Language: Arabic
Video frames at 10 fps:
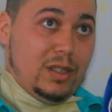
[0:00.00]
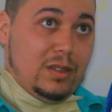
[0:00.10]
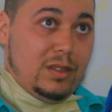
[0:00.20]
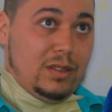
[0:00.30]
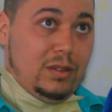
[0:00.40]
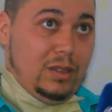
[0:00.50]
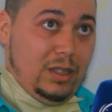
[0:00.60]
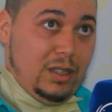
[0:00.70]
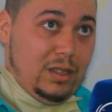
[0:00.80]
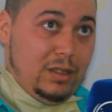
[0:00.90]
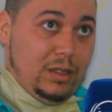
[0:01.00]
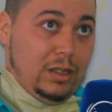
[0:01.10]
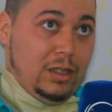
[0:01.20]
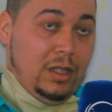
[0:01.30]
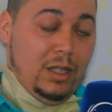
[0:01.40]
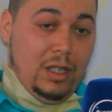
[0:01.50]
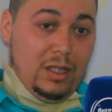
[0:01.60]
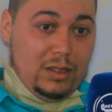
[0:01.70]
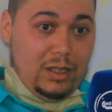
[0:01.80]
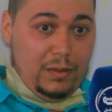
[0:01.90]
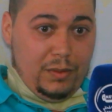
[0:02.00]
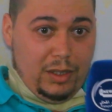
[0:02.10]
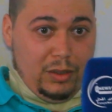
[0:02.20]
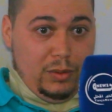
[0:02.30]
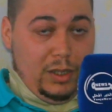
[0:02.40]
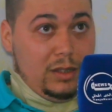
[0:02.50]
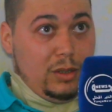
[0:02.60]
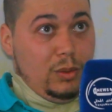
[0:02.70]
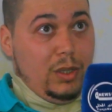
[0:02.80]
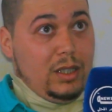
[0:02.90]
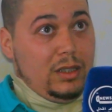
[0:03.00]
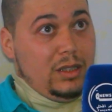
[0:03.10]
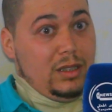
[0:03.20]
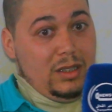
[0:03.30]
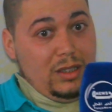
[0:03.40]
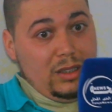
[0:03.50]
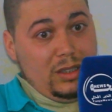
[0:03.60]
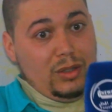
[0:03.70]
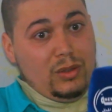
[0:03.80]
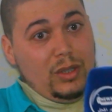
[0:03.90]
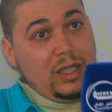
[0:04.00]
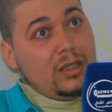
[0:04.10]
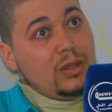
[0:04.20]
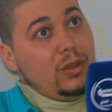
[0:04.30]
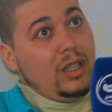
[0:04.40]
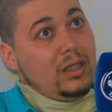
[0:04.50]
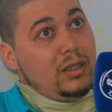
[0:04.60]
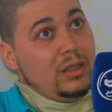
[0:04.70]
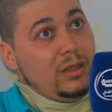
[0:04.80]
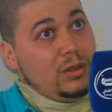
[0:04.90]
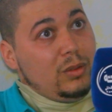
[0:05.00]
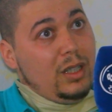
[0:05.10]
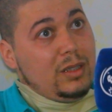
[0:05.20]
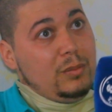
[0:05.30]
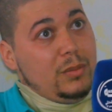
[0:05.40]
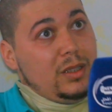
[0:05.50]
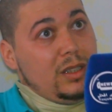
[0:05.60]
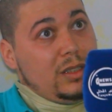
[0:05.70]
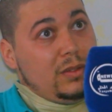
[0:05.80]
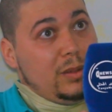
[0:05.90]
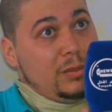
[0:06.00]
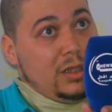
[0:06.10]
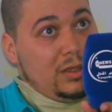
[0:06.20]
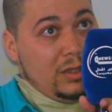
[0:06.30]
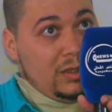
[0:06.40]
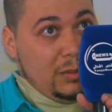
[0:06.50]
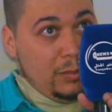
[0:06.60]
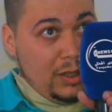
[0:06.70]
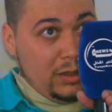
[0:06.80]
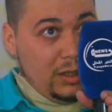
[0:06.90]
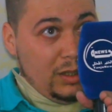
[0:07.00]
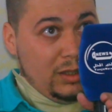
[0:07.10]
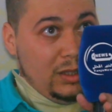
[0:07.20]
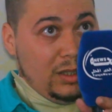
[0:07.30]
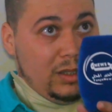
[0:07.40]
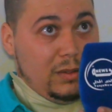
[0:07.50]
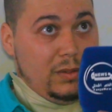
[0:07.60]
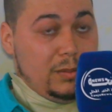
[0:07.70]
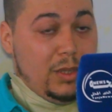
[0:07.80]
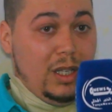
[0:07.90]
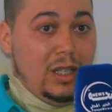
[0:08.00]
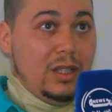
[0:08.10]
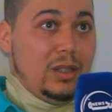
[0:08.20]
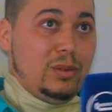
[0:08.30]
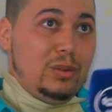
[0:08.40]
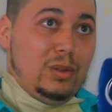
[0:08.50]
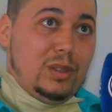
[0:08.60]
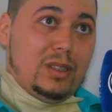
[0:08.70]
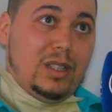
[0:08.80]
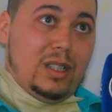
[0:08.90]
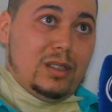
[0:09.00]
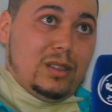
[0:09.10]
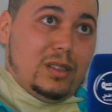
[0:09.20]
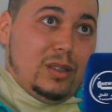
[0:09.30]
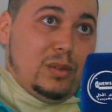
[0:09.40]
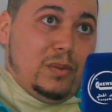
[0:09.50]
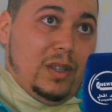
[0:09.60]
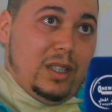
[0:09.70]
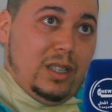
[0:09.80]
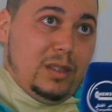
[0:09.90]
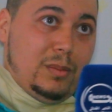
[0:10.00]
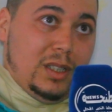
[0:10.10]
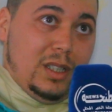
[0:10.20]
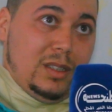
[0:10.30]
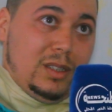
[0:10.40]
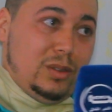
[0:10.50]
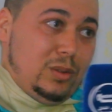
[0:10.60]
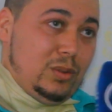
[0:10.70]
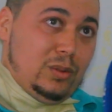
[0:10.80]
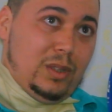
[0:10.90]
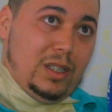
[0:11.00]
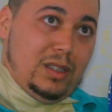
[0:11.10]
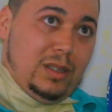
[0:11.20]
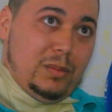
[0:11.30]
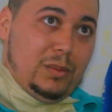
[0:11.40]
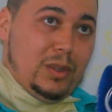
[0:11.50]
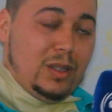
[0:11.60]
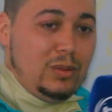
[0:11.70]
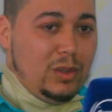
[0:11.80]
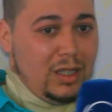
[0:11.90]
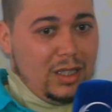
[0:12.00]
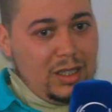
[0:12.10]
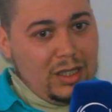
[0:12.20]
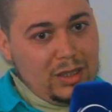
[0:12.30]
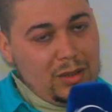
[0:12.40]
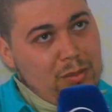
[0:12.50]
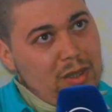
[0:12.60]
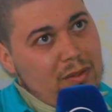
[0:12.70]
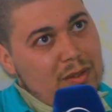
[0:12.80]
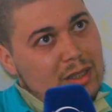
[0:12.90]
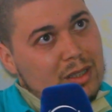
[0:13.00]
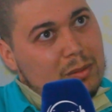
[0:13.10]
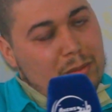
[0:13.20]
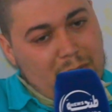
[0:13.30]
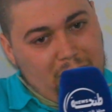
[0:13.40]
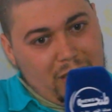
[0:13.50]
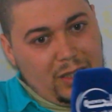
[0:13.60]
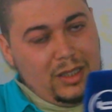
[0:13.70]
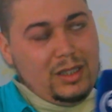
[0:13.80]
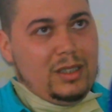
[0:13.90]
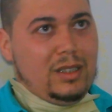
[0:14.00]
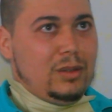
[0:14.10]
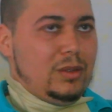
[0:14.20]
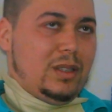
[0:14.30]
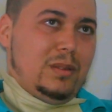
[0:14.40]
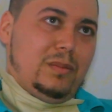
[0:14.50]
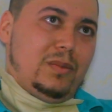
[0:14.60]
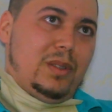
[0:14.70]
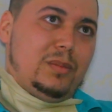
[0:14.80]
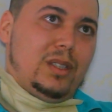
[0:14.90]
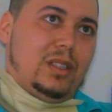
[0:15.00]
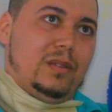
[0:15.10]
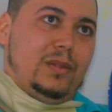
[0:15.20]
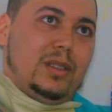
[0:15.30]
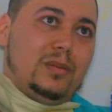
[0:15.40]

اسستي حياتك صافي كيكون عندك واحد كيكون عندك واحد واحد المنهج فهمتي خصك تبر الطريق ديالك فهمت وحنا على الله والفقر حنا ما كرهناش نكونوا خدامين بالخير واخا خدمنا في ديك مالها ليلي ولكن فهمتي كيفاش